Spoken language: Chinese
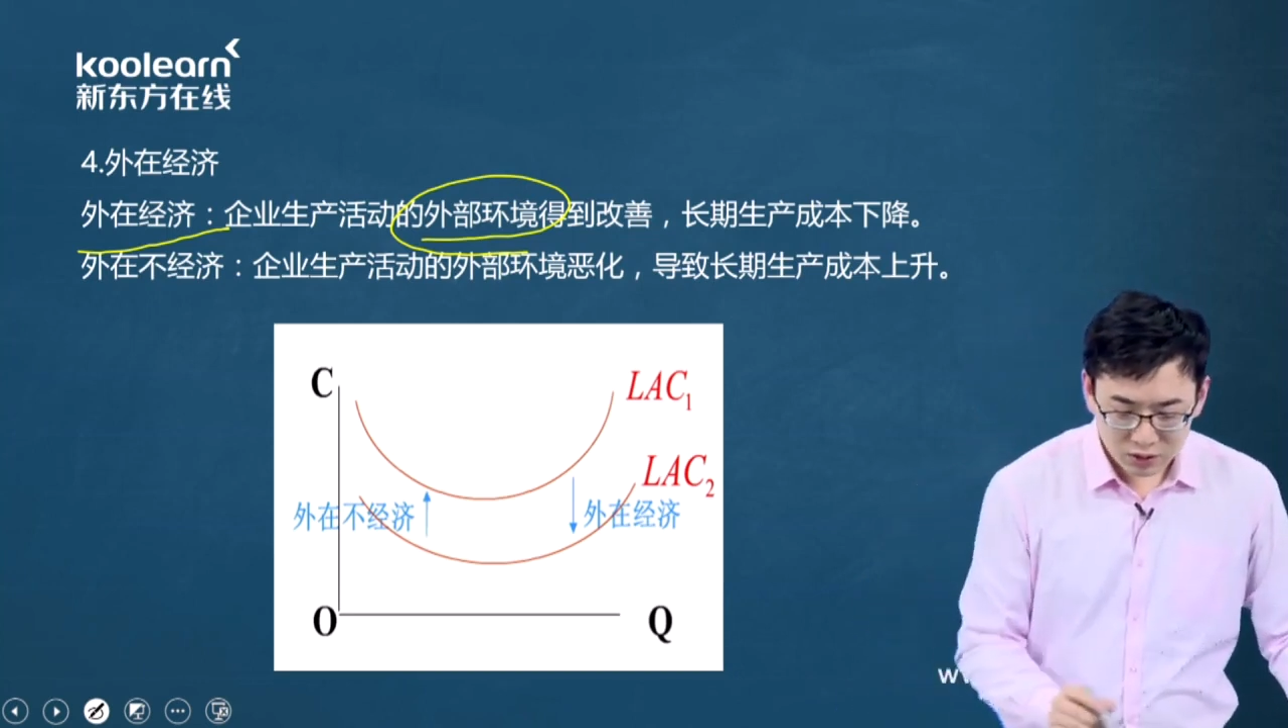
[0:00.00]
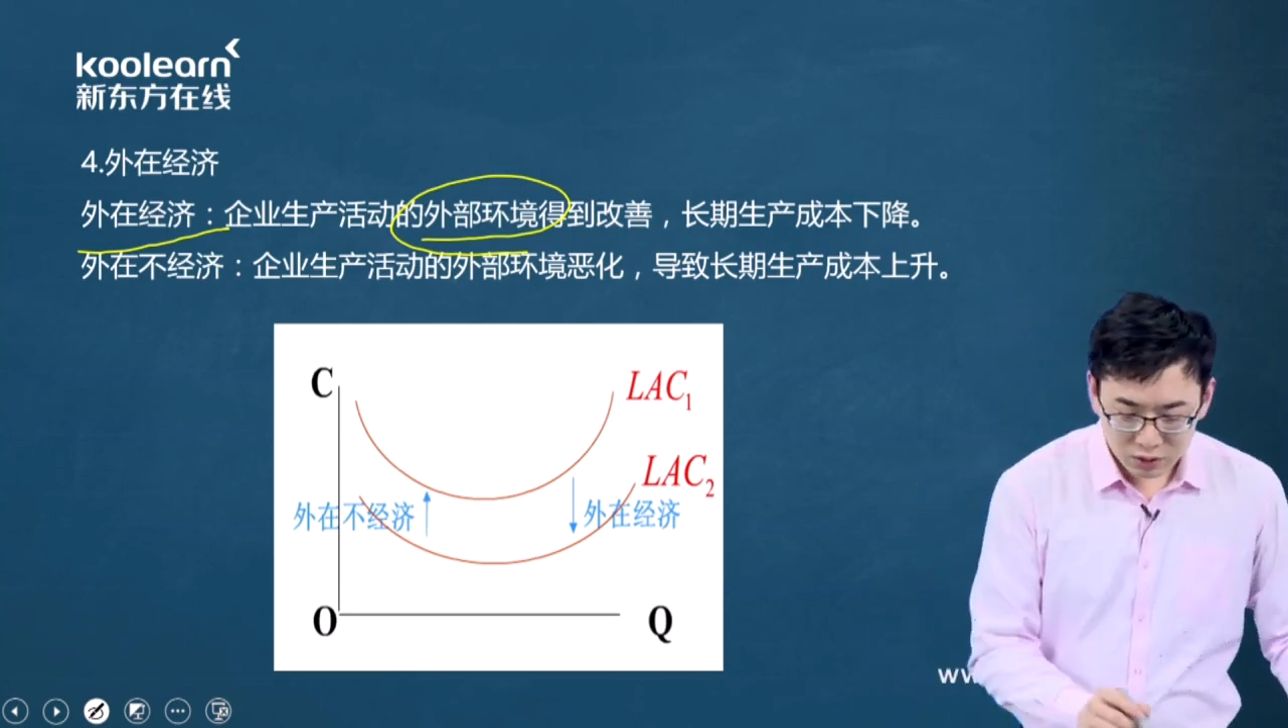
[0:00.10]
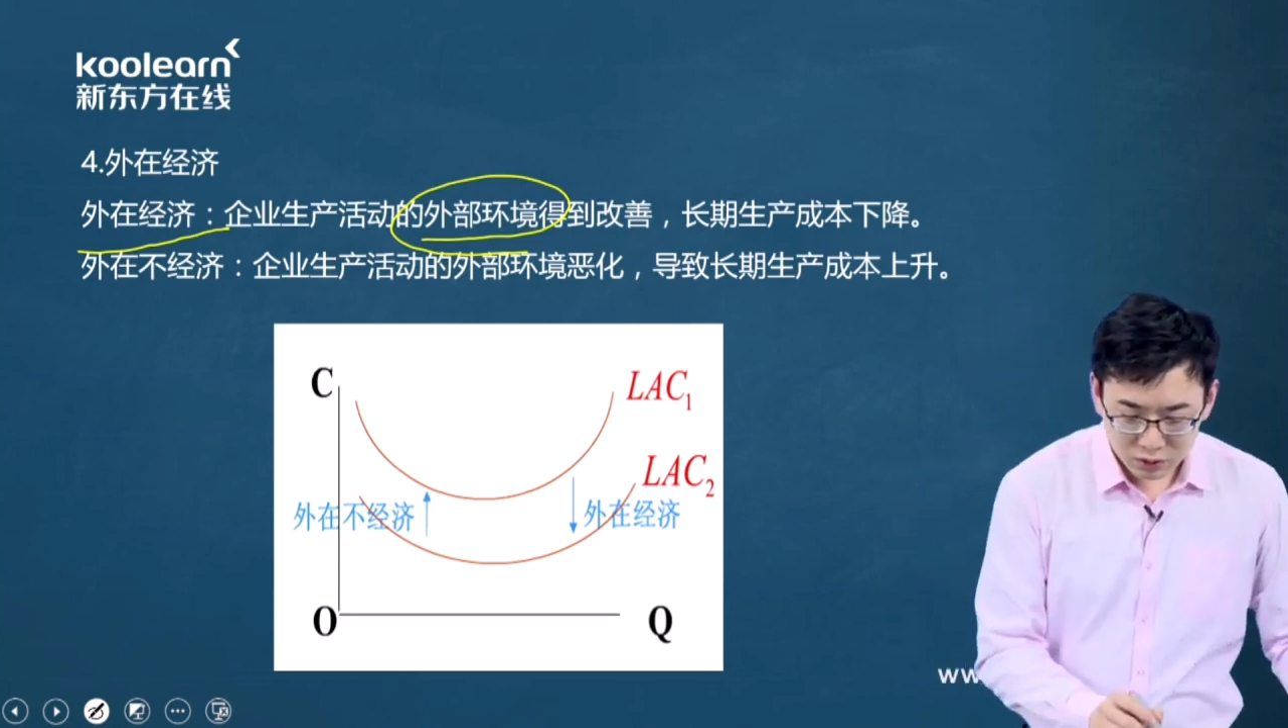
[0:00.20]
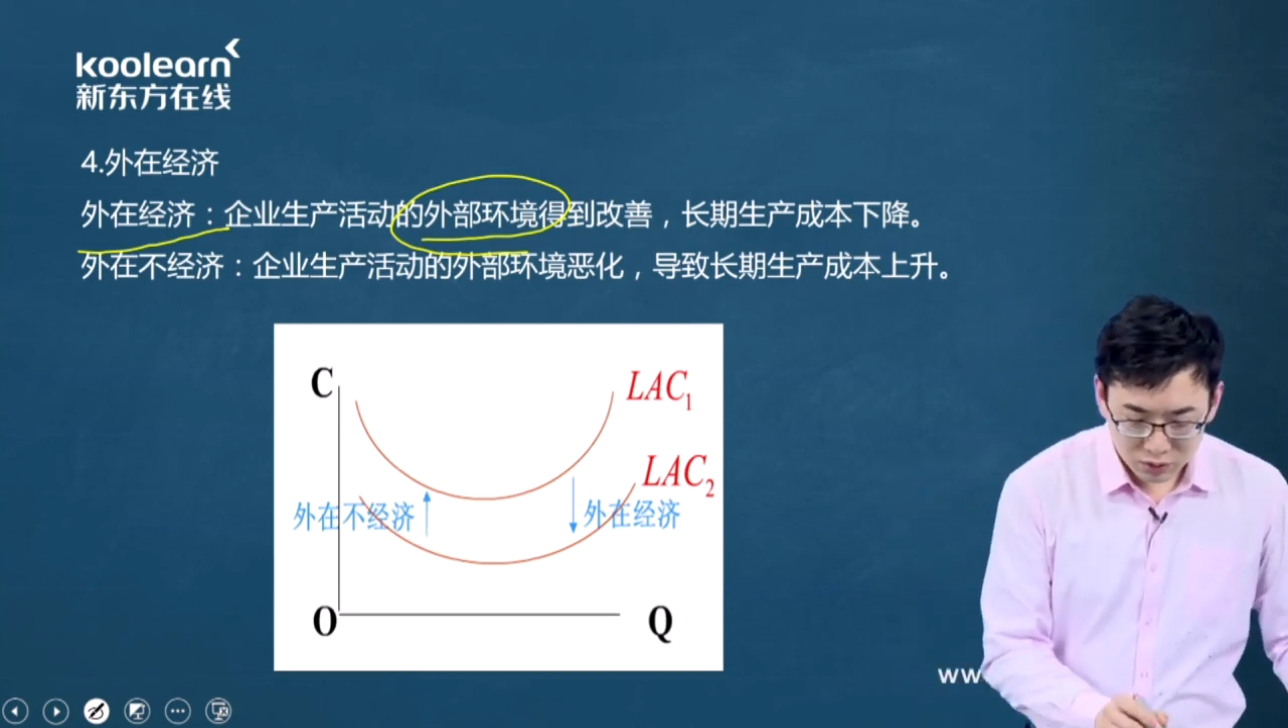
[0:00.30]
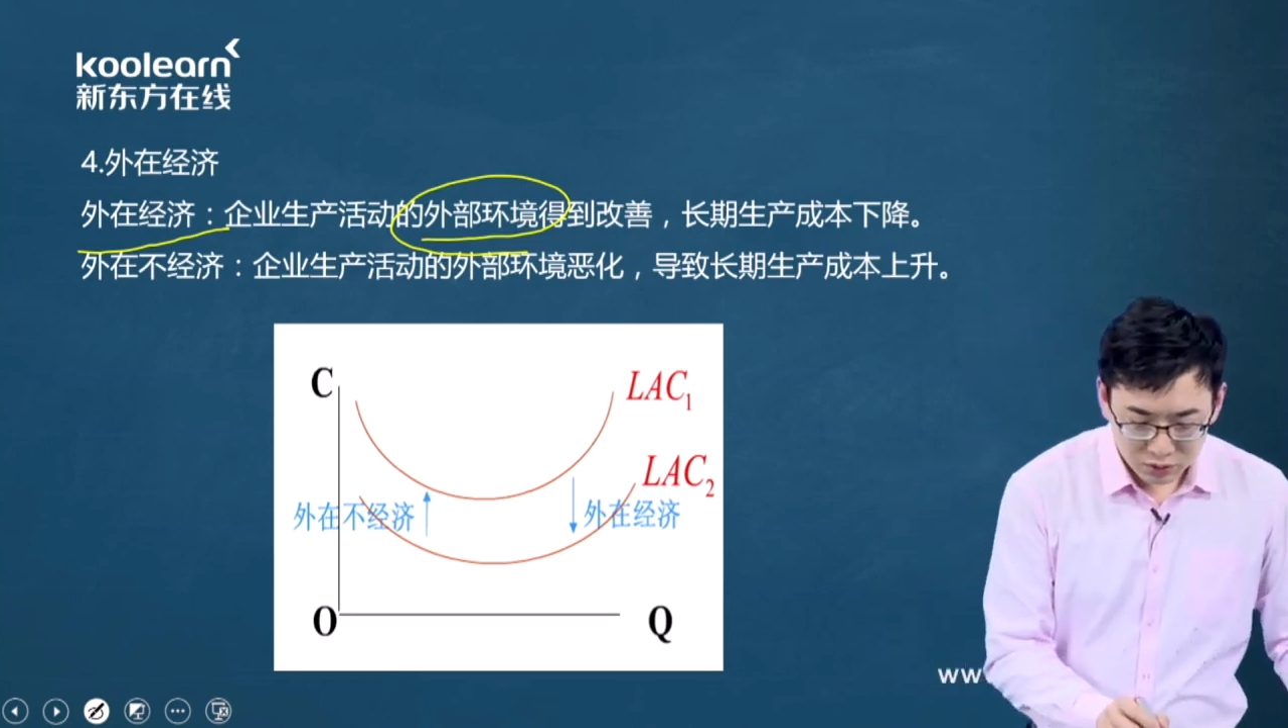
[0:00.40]
你
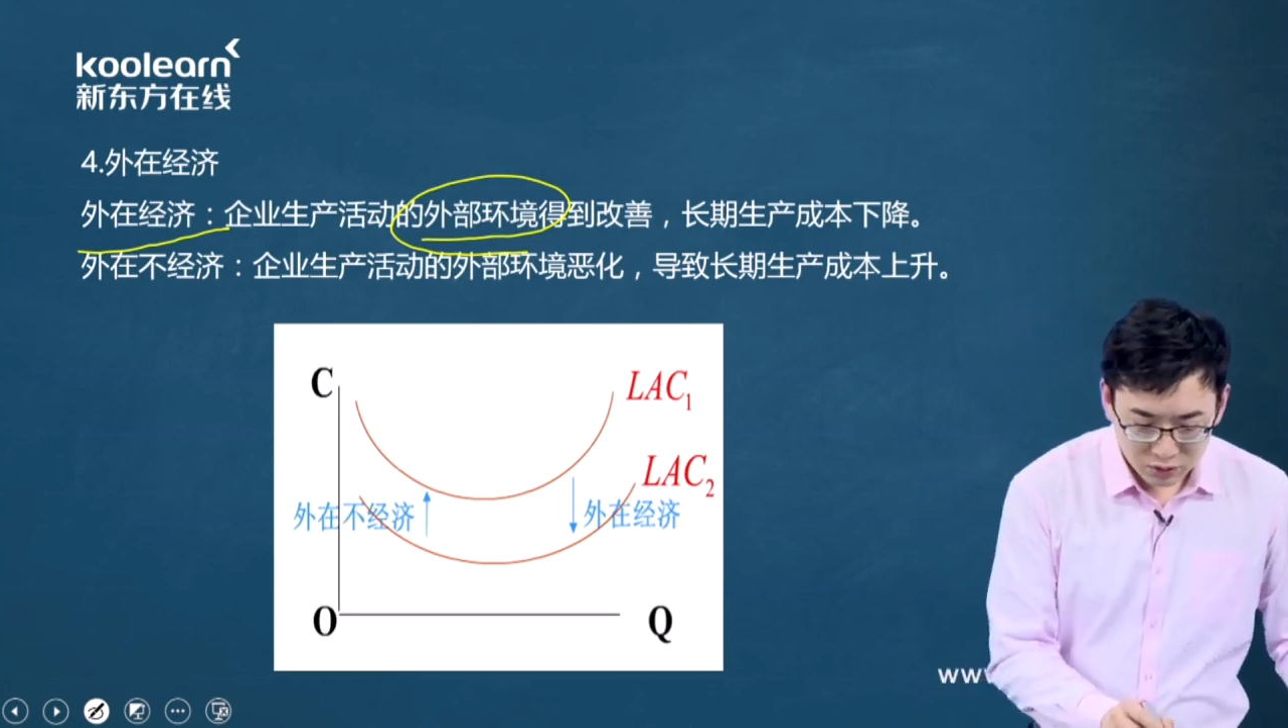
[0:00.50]
就